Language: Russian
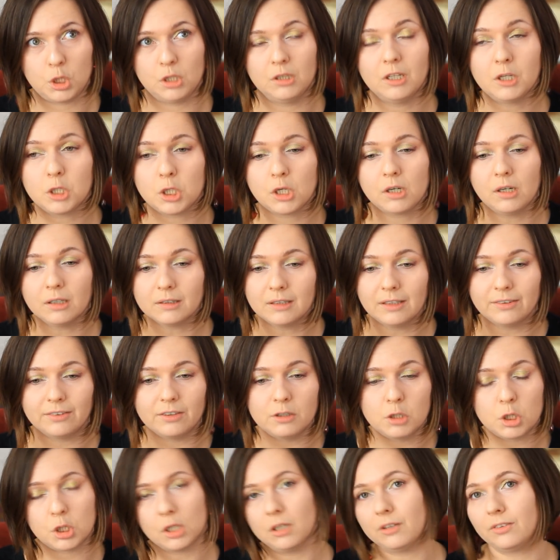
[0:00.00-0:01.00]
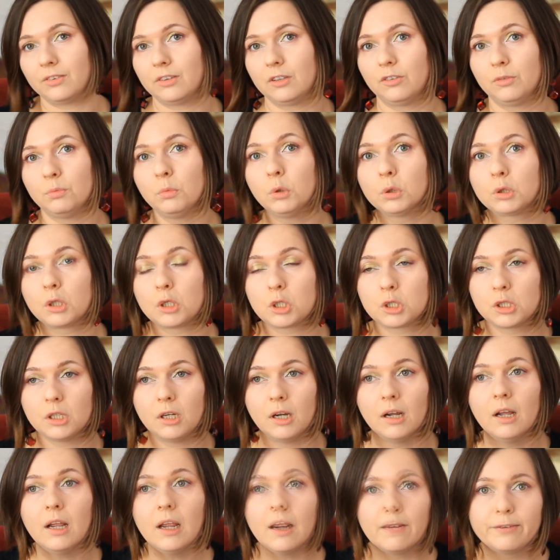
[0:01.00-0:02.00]
И даже когда сейчас ты смотришь
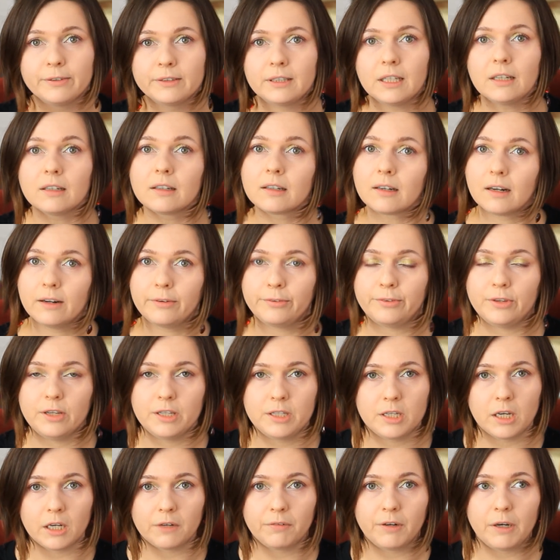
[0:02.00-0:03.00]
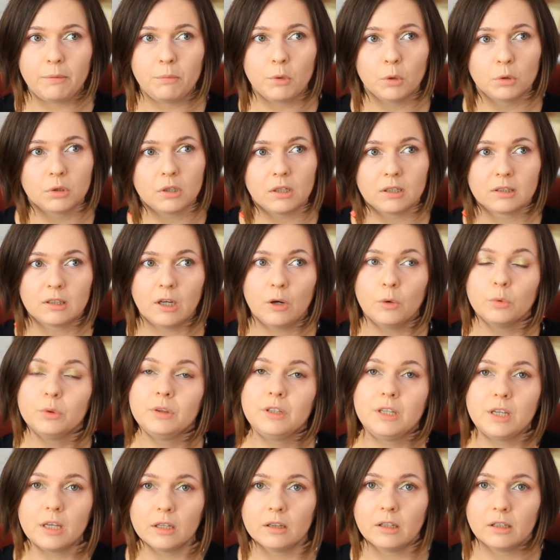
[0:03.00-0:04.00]
на фотографии тех времен, когда он
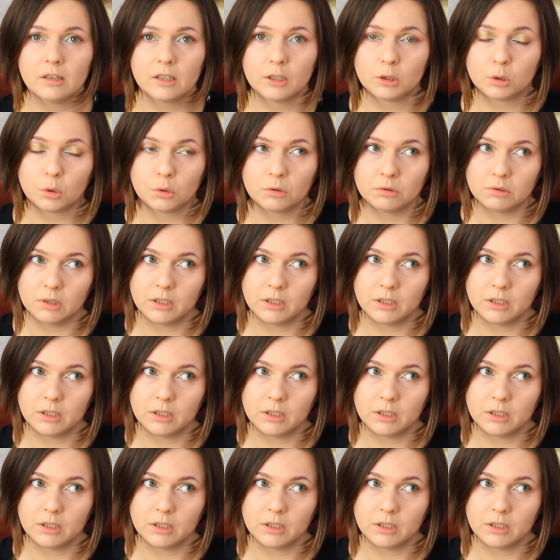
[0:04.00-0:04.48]
делал эту,